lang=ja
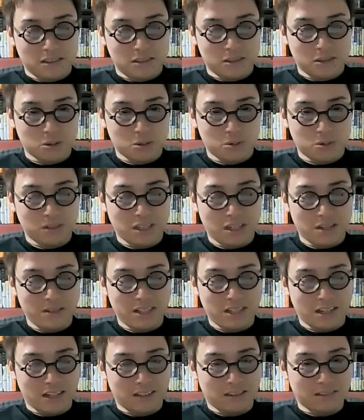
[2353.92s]
ちょっとオフ会
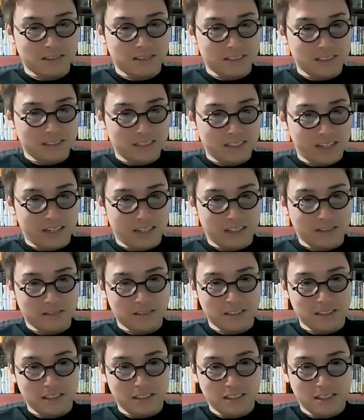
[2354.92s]
みたいなのに行けない
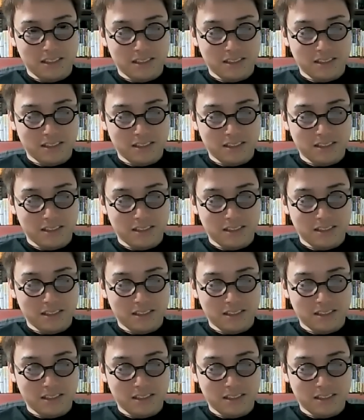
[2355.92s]
ので、